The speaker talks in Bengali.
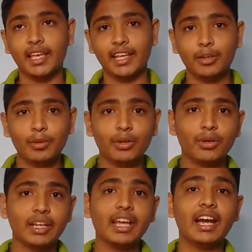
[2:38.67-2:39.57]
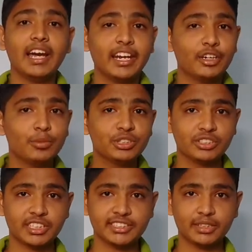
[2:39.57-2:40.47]
এলোমেলো হলে আরেকটু
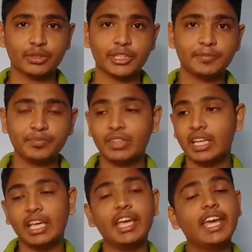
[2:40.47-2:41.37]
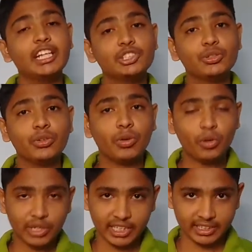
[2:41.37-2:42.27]
বোঝানোর চেষ্টা করি একজন
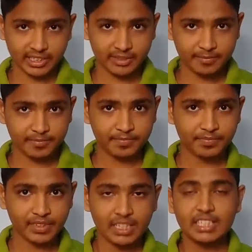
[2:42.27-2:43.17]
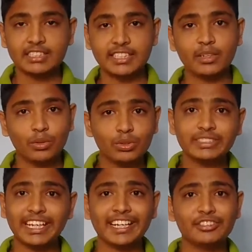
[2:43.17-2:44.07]
অনাথ যার কোনো
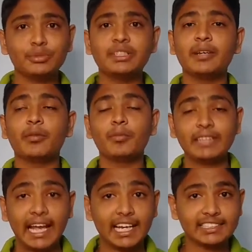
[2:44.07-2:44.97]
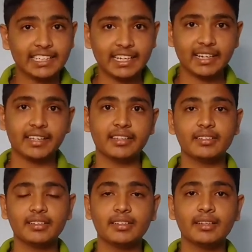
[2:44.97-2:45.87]
জায়গা জমিন এবং থাকা জায়গা নাই
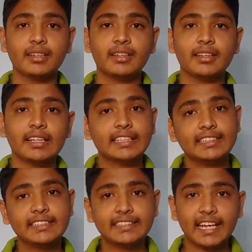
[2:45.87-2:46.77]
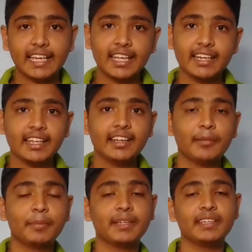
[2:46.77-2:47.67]
তাকে এনে
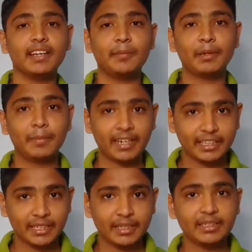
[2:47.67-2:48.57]
আপনি আপনার বাড়িতে